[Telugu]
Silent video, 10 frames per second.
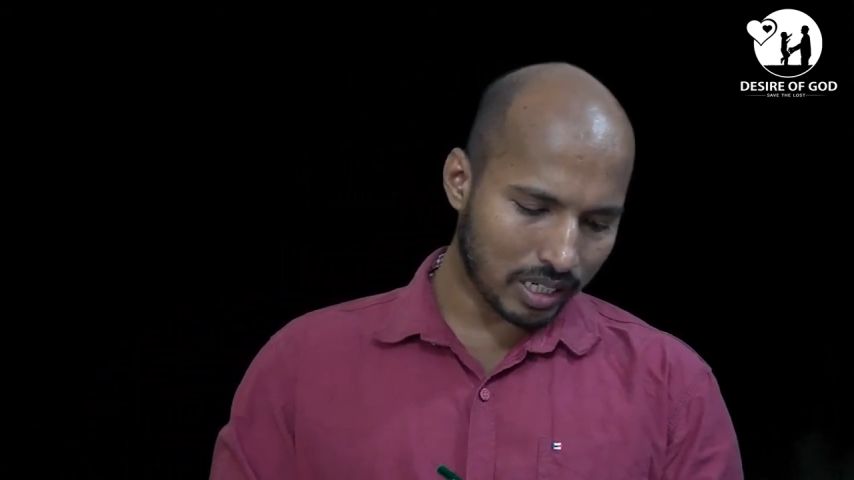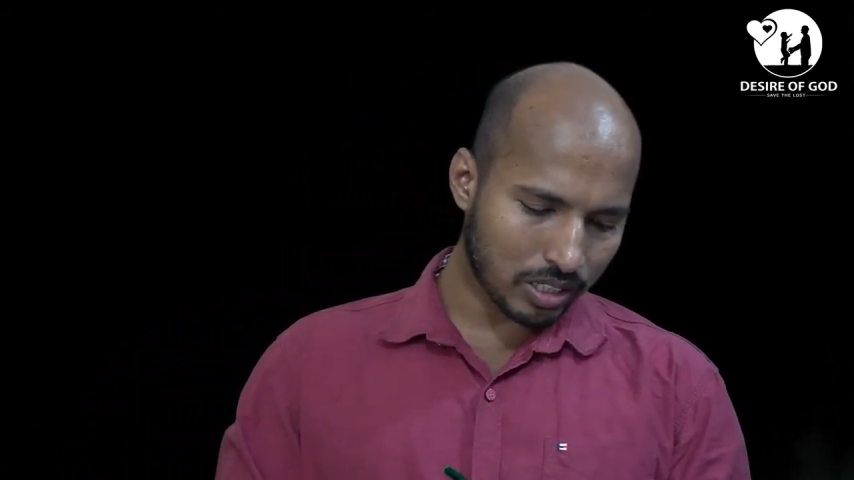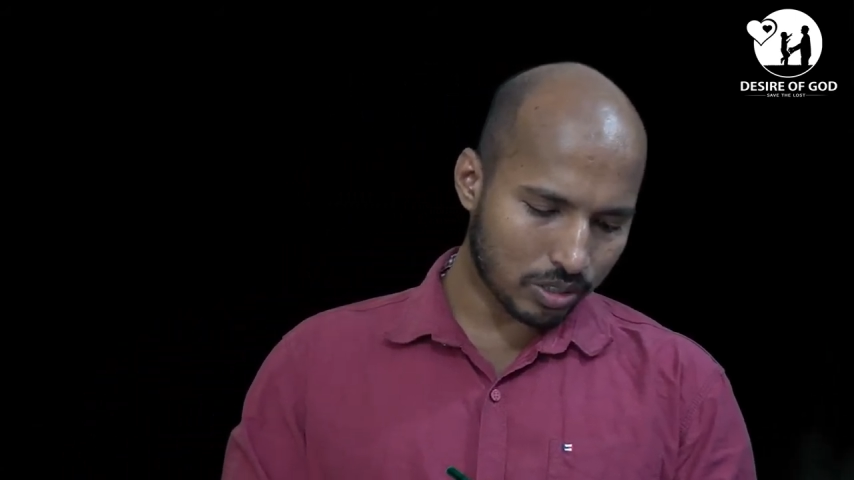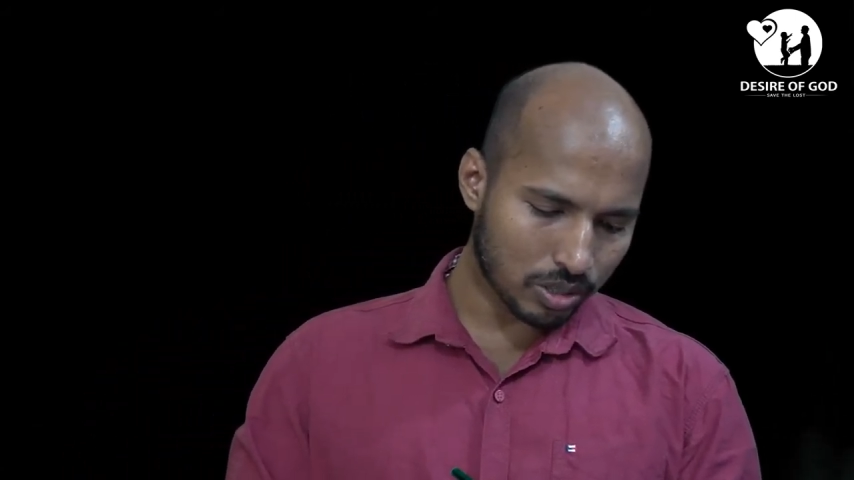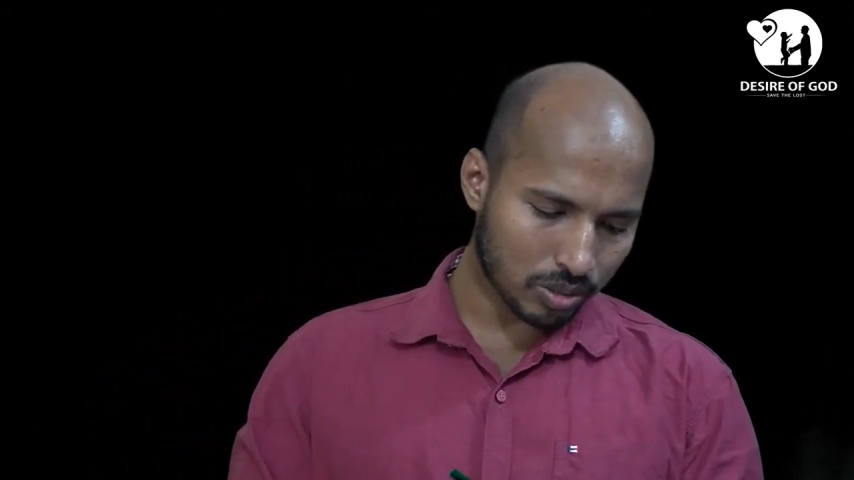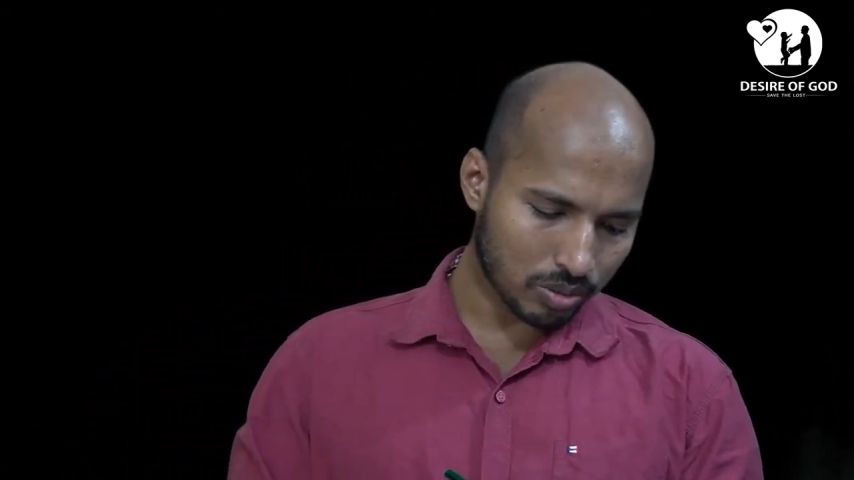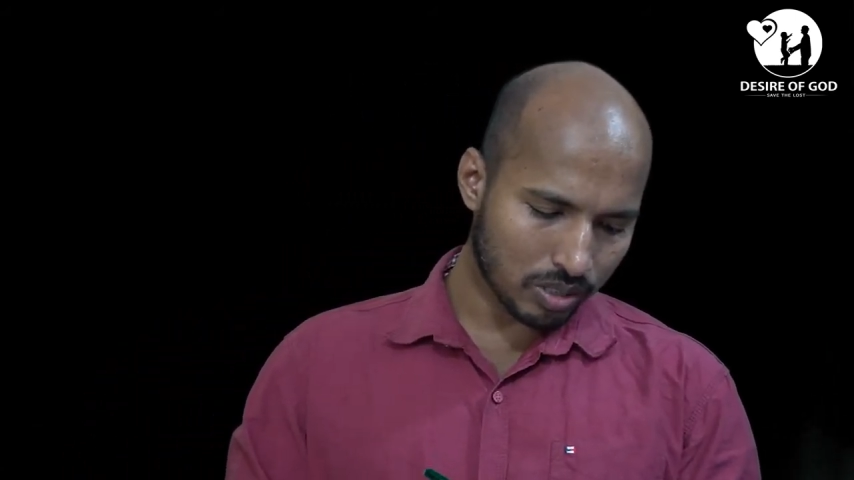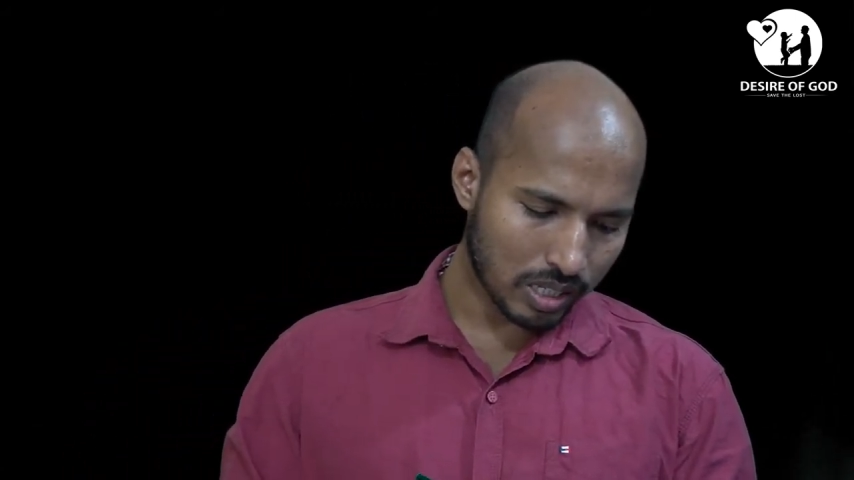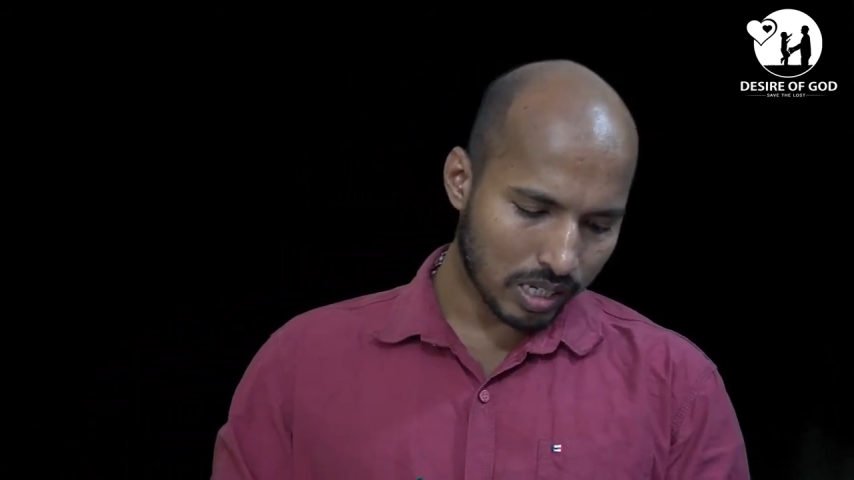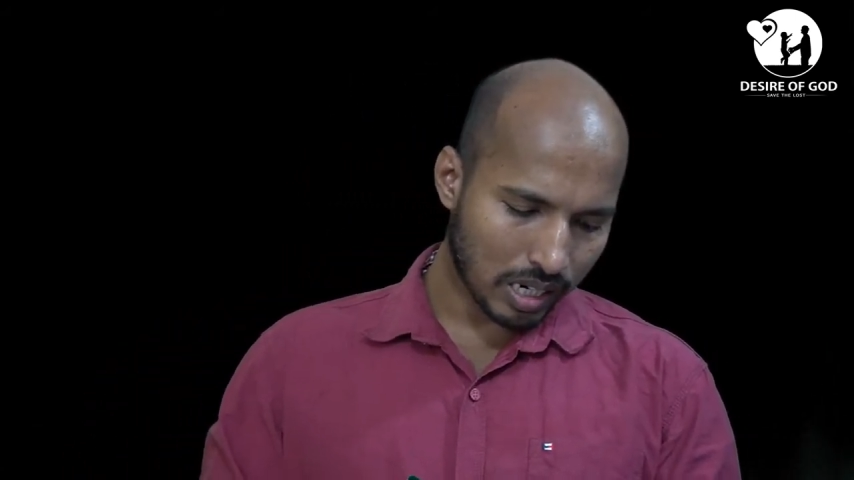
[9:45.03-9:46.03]
ఇచ్చును
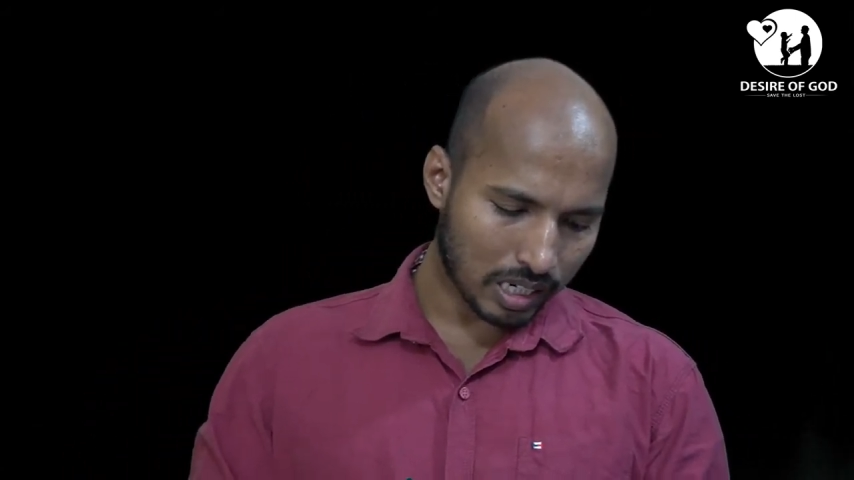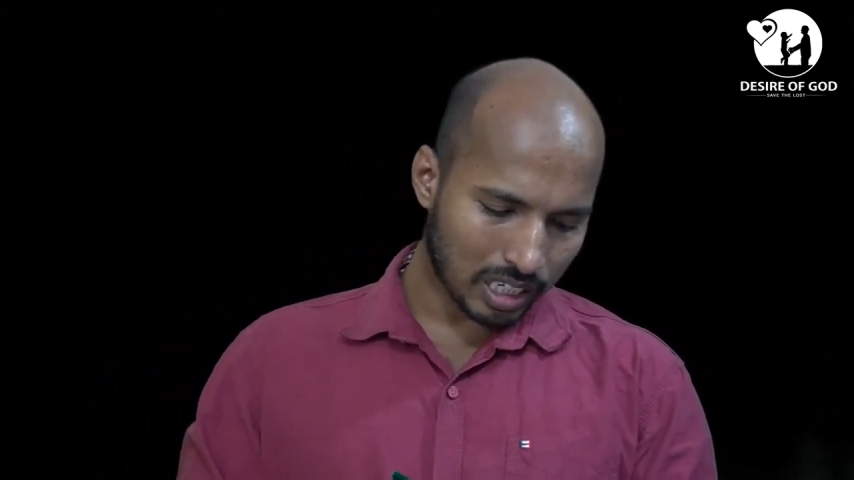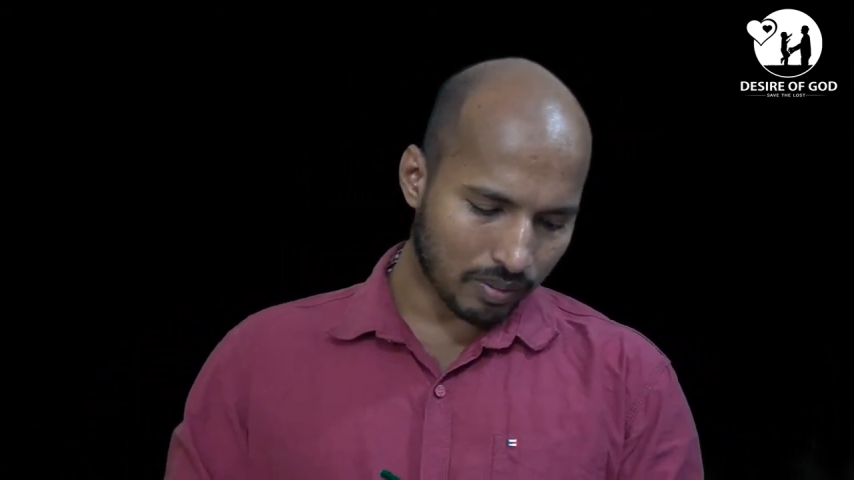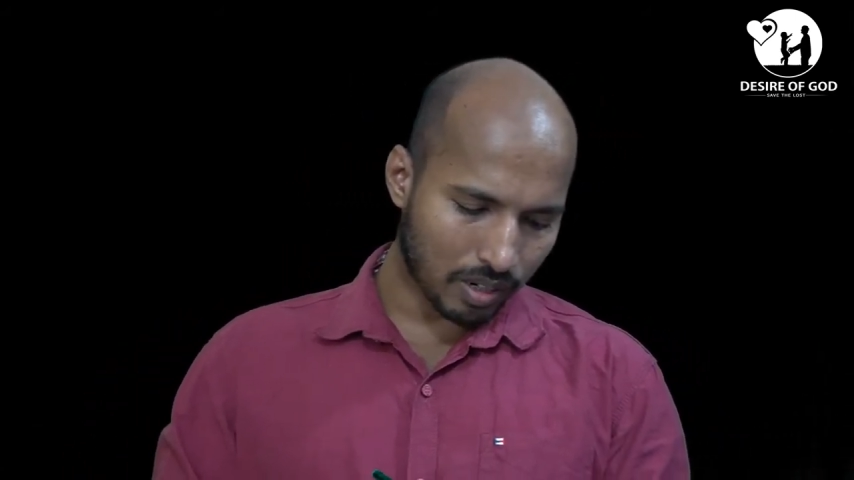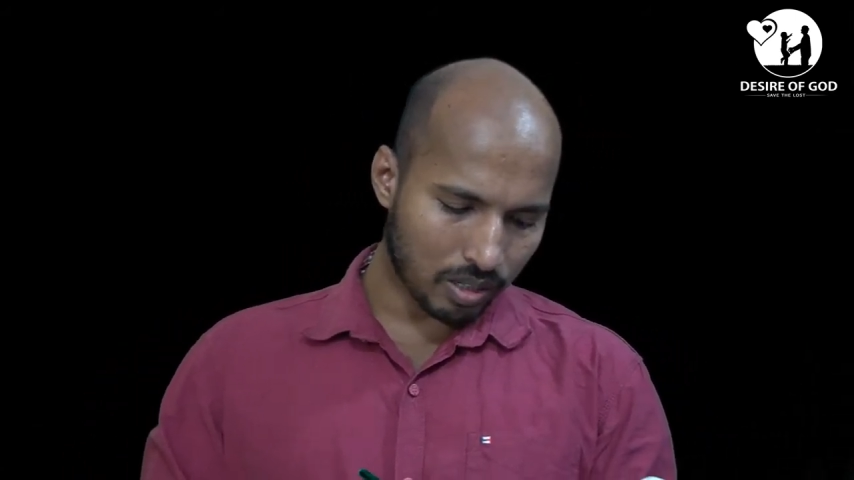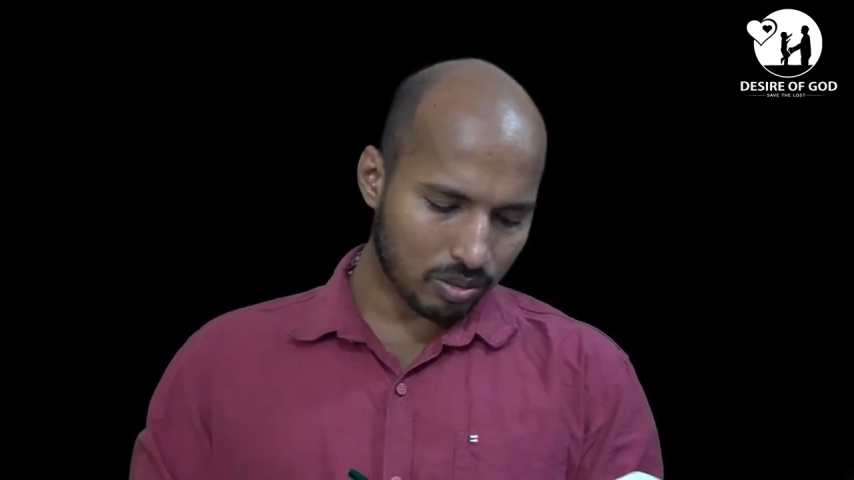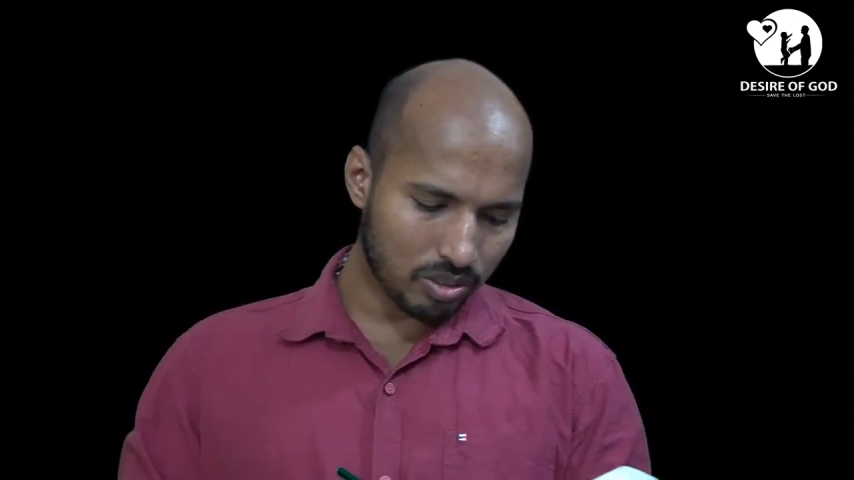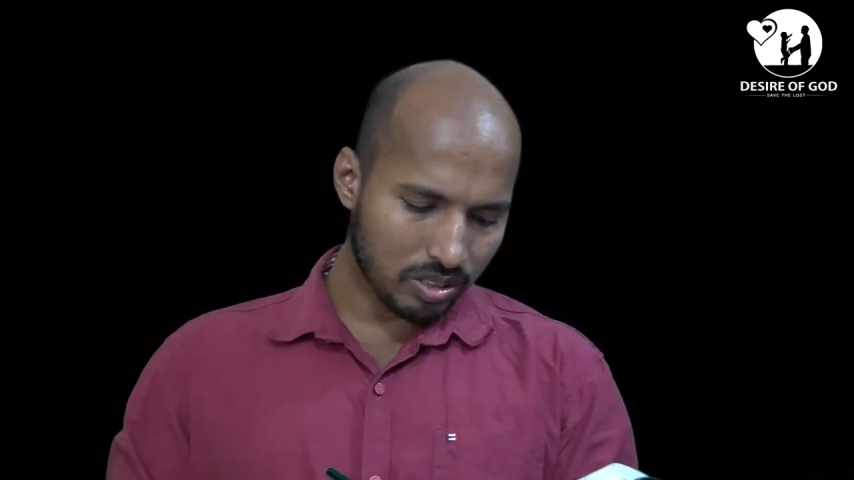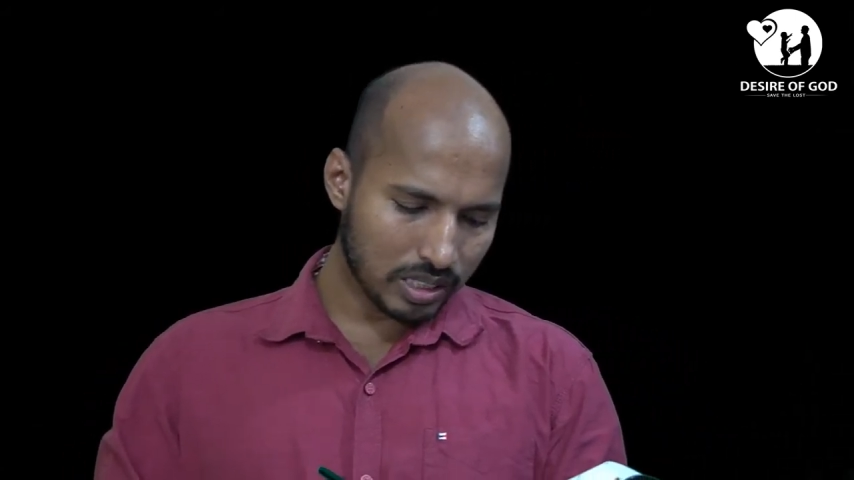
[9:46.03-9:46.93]
అట్టివాడు